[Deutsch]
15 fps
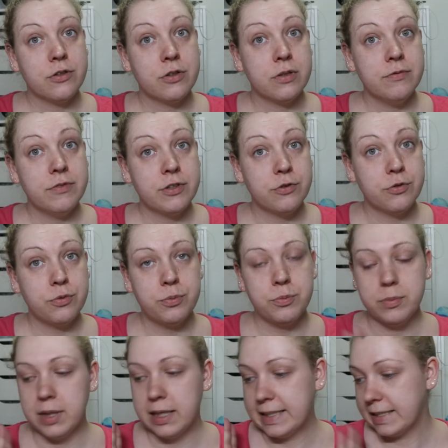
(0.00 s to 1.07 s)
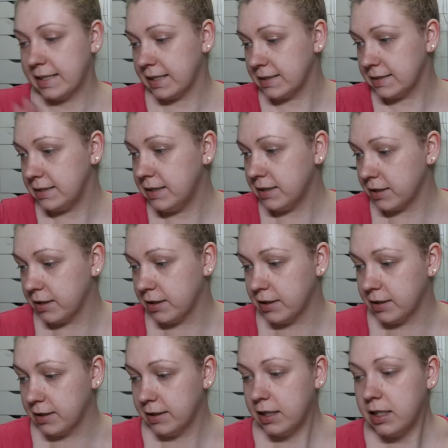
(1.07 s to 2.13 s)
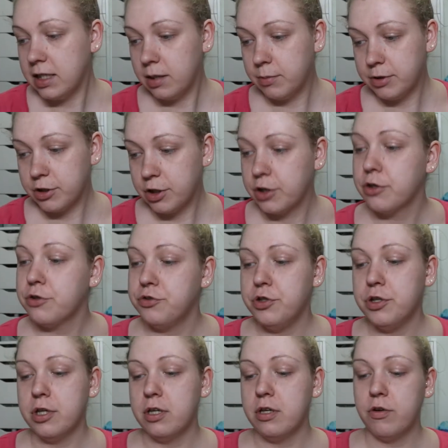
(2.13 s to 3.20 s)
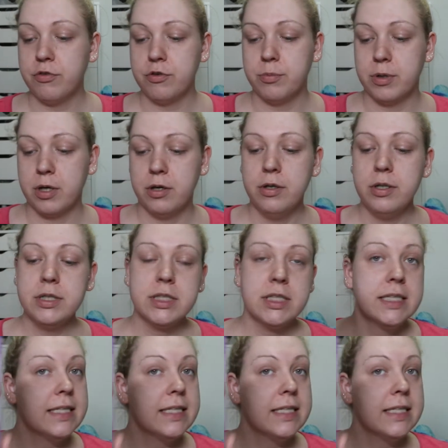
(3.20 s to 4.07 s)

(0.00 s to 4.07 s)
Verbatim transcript: kommen wir zum Rasieren. Da habe ich ein Rasiergel aufgebraucht.